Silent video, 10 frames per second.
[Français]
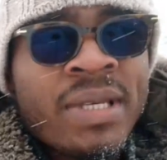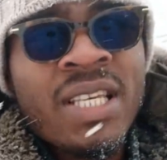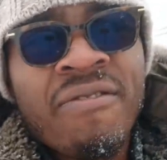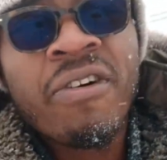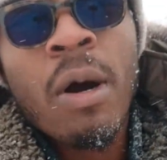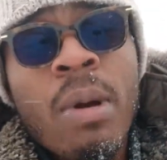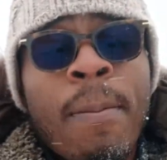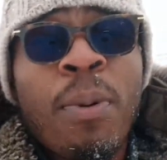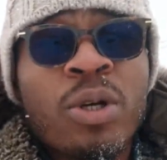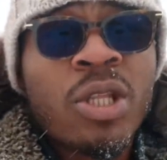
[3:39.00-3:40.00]
Mais si c'est vraiment
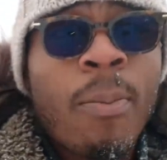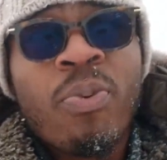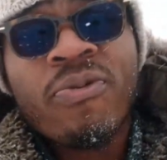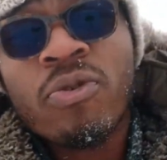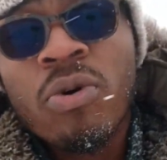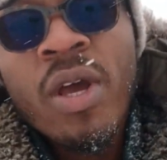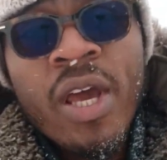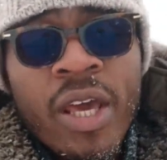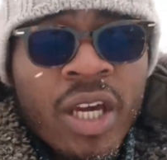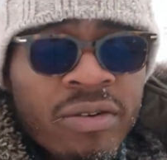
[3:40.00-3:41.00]
important pour vous,
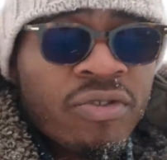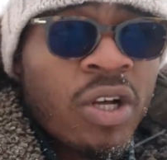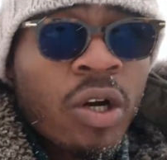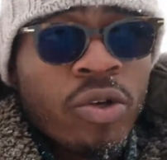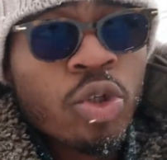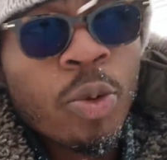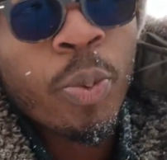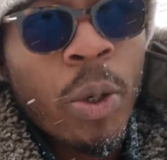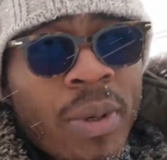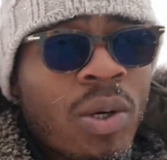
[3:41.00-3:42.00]
et que vous voulez réussir du
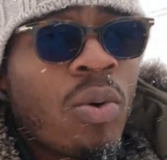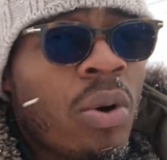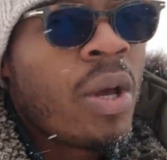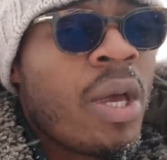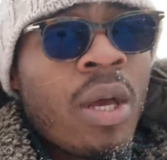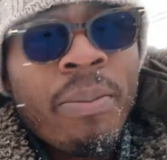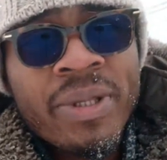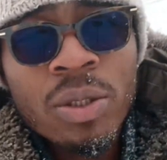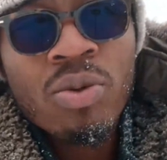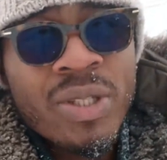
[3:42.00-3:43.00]
premier coup,
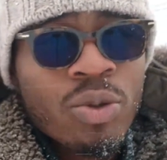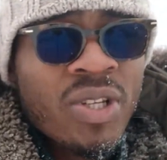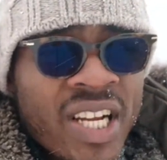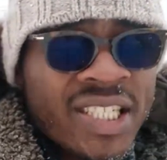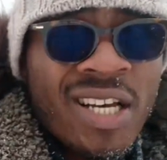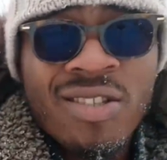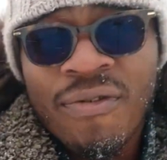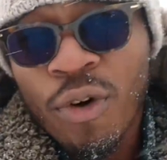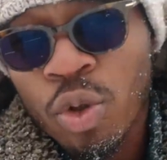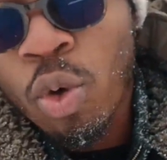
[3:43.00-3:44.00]
mettez toutes les chances de
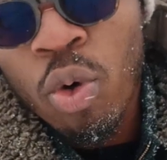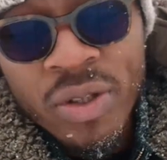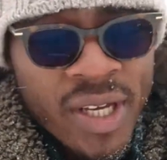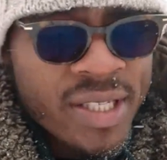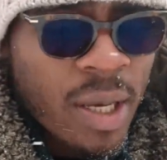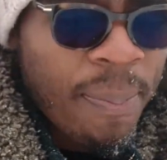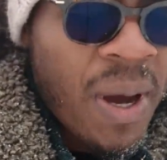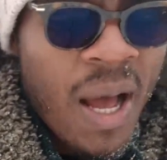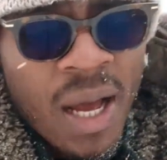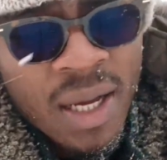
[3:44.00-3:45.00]
votre côté. C'est
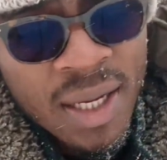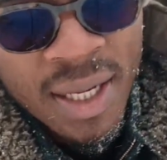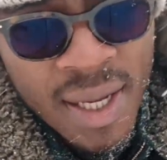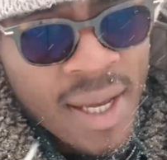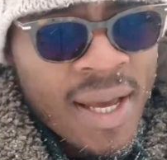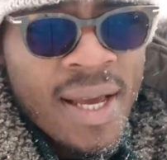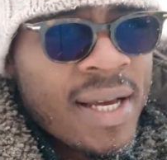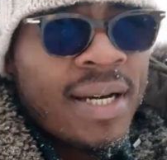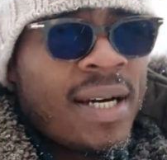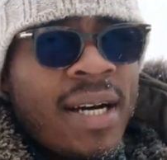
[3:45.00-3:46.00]
pas,
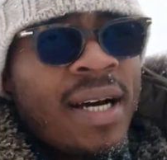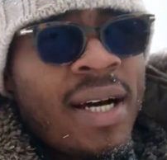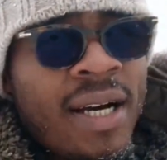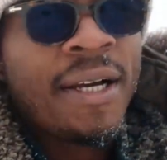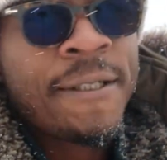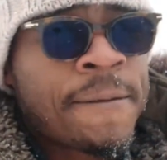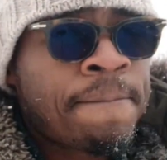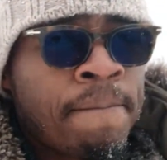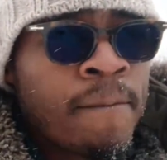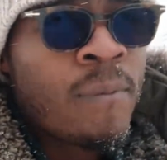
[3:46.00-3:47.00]
euh,
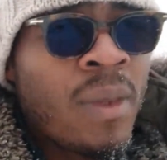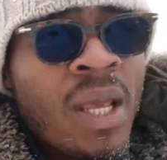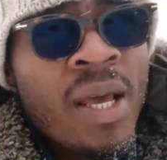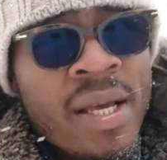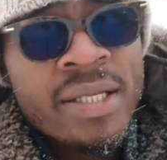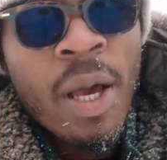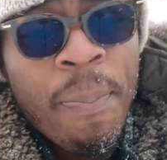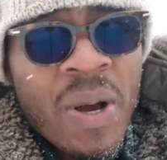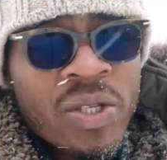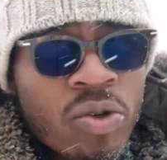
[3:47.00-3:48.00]
c'est
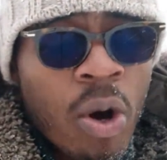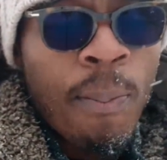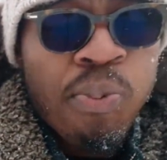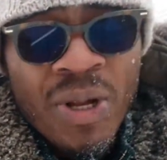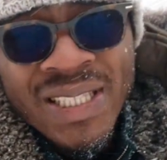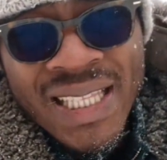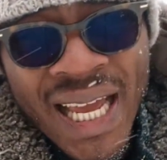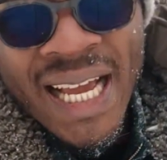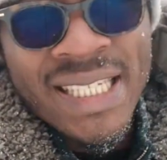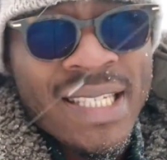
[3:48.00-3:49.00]
pas sur un point
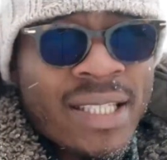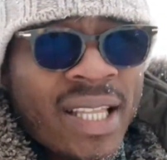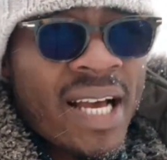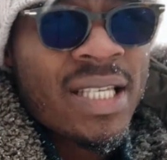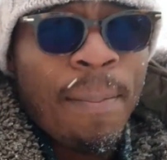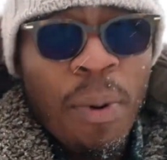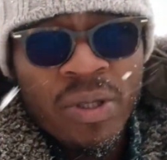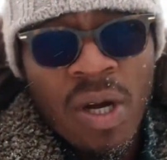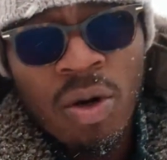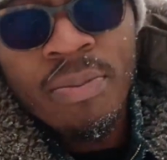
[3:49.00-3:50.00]
très, très
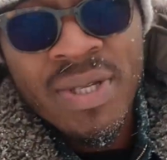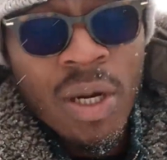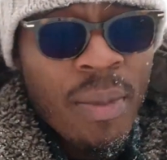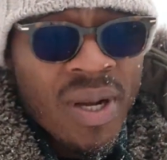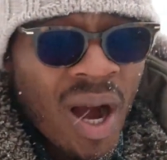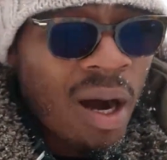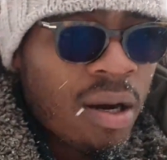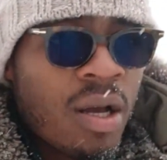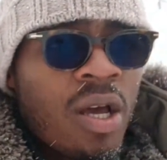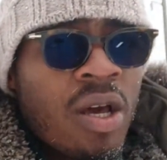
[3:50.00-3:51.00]
important comme ça, comme un
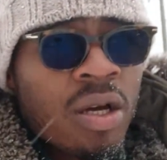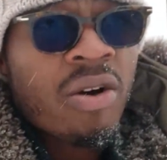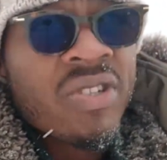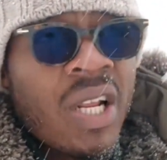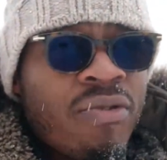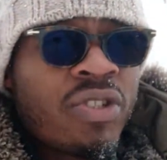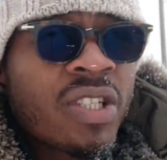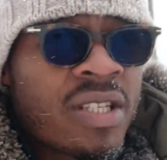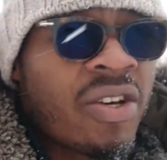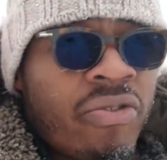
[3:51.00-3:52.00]
garant, que vous allez vous
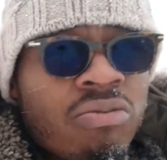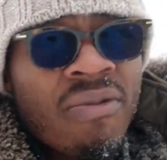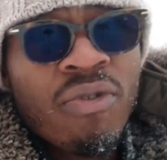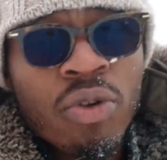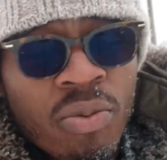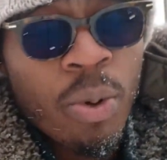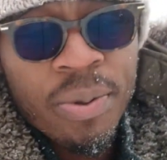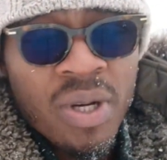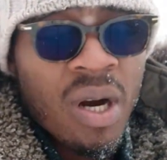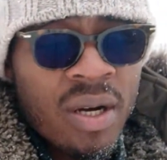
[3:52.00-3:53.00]
dire que c'est vous-même votre
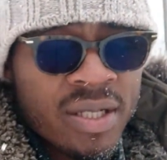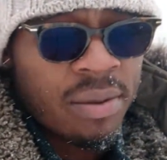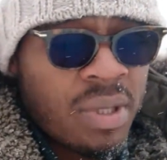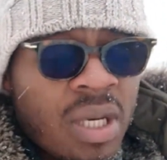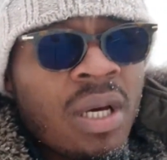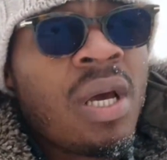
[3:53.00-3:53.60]
propre garant, les amis.